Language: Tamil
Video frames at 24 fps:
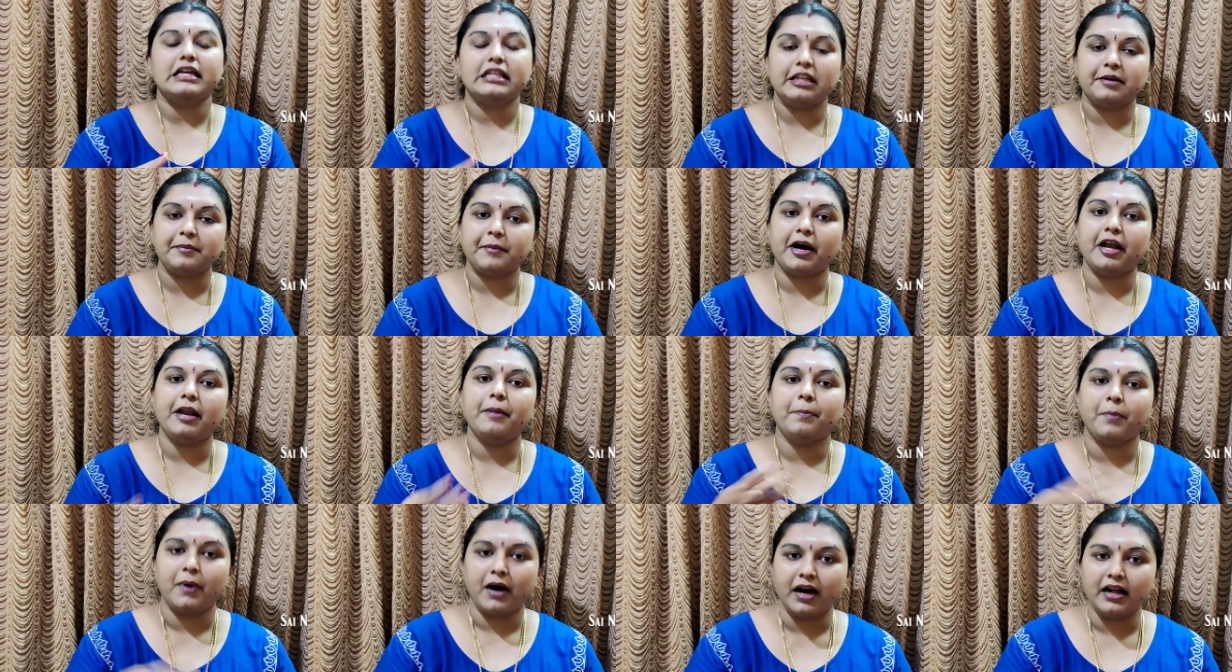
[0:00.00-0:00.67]
இந்த
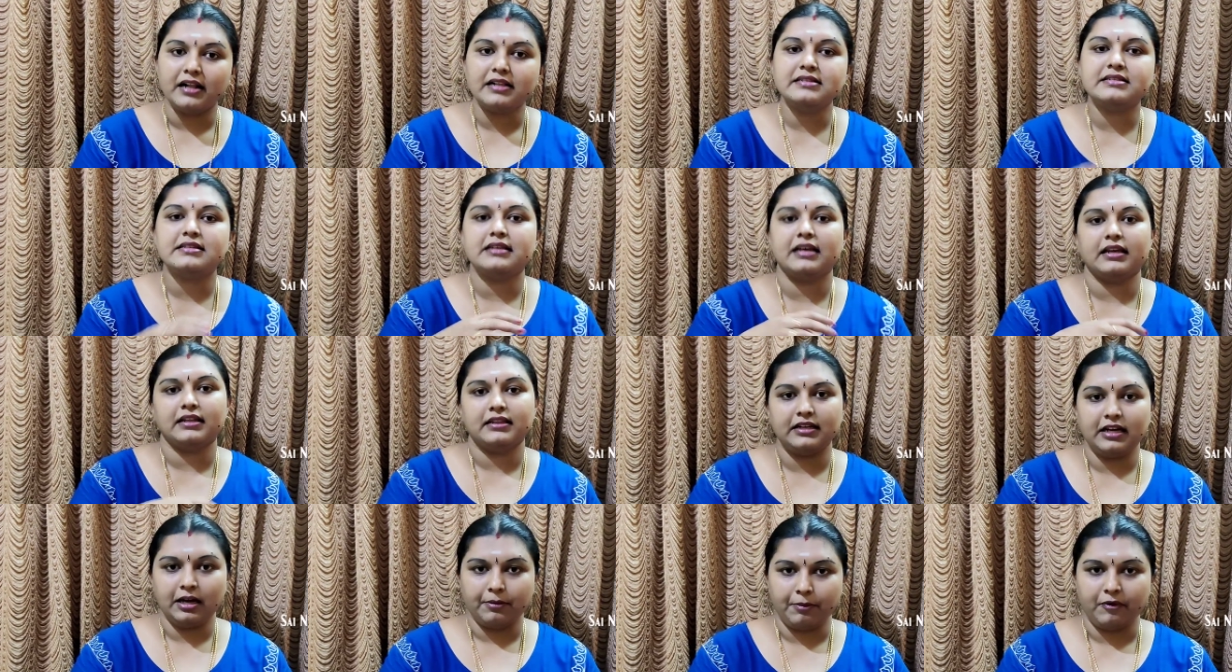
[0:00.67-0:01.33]
மாதிரி பால்
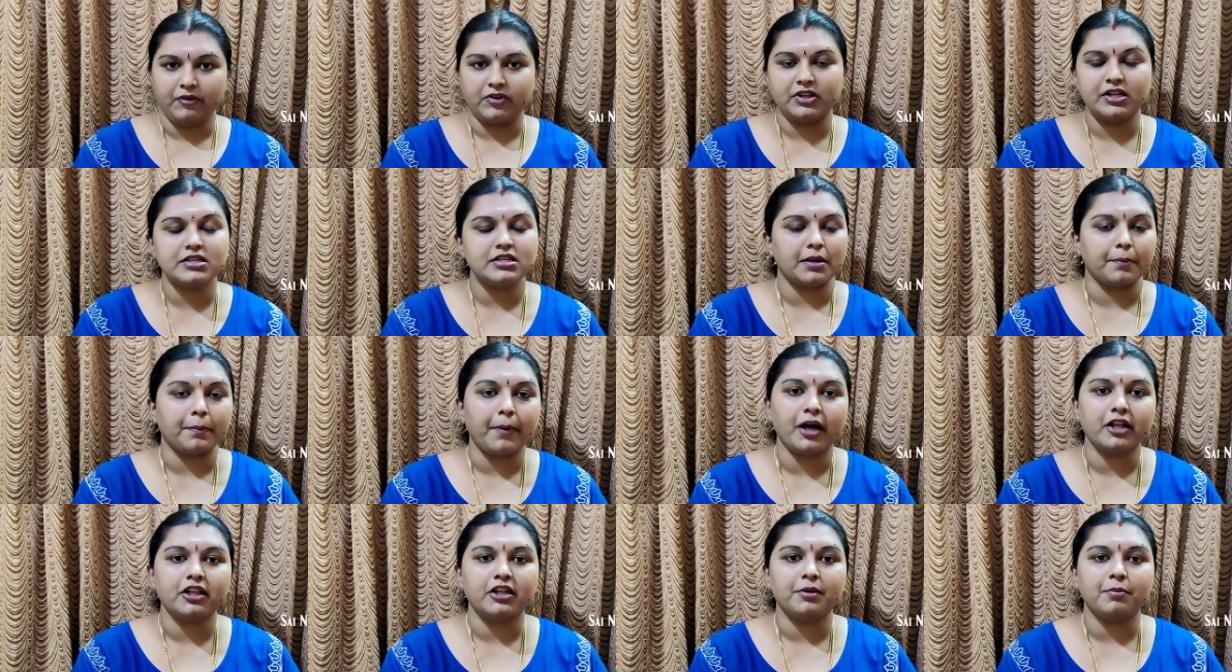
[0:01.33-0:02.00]
சேர்த்து நம்ம வந்து
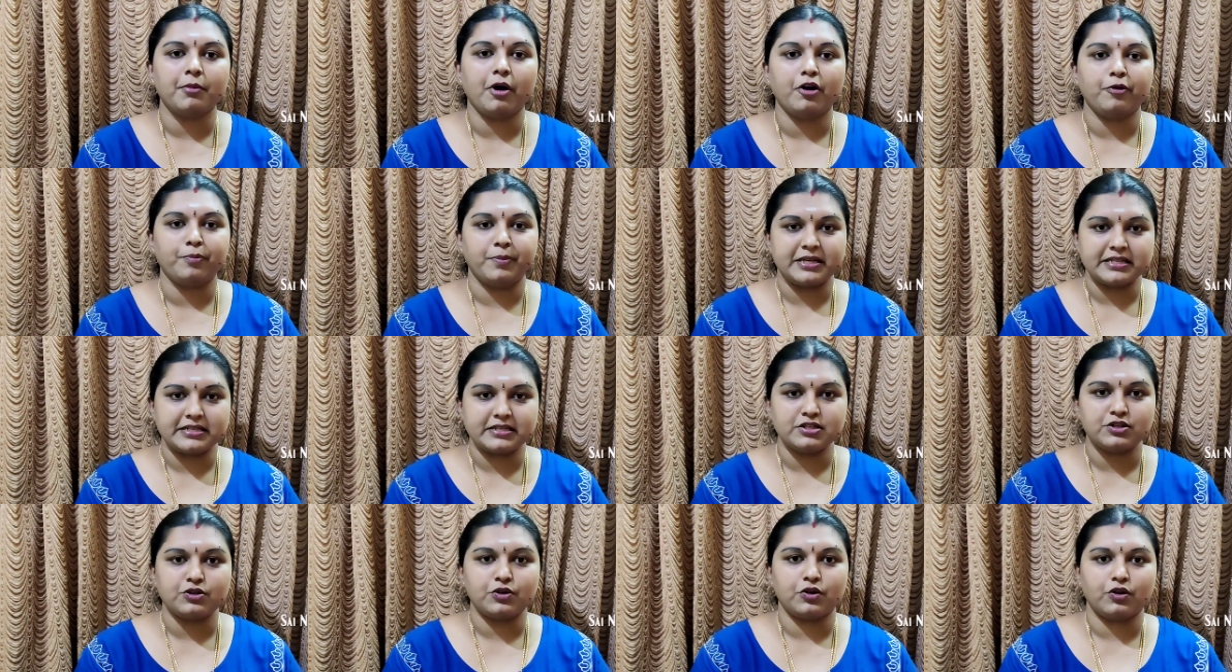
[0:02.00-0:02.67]
சப்பாத்தி மாவு
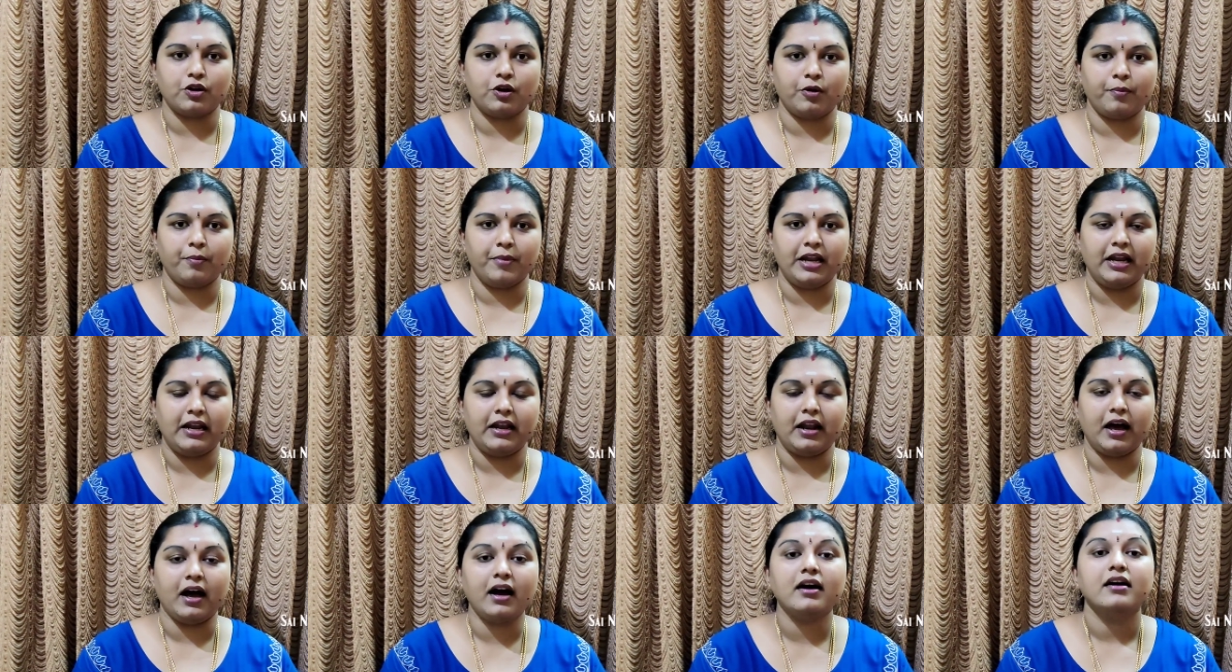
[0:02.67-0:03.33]
பிசைஞ்சிருந்தோம்
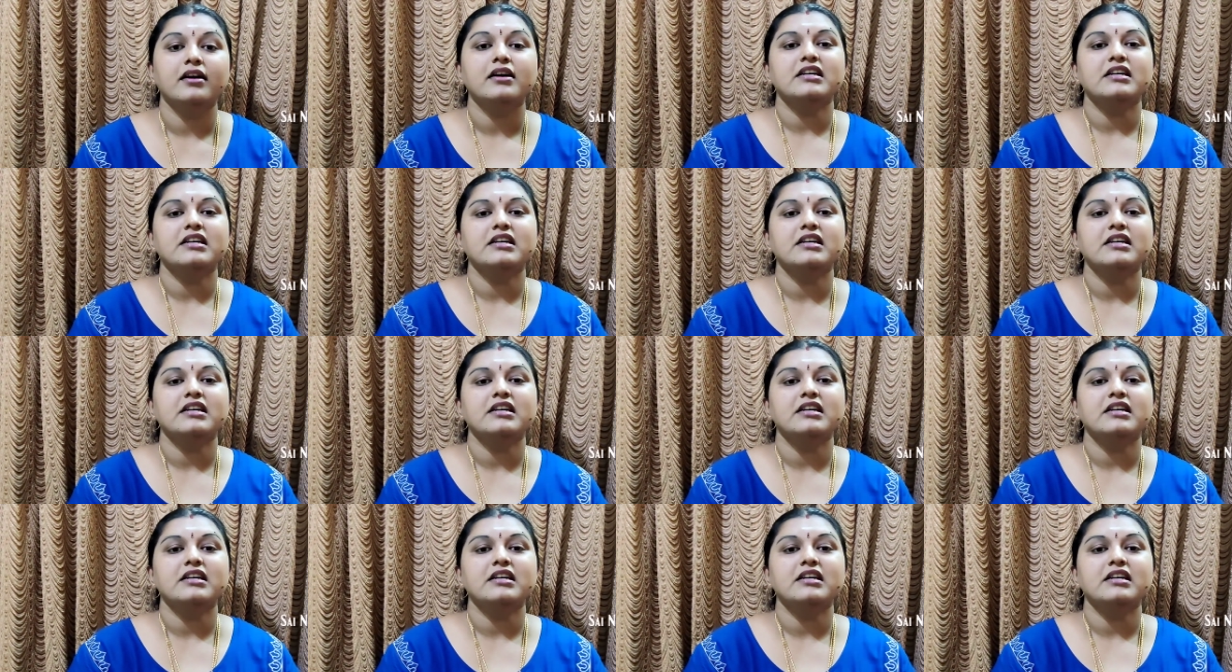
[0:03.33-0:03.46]
அப்படின்னா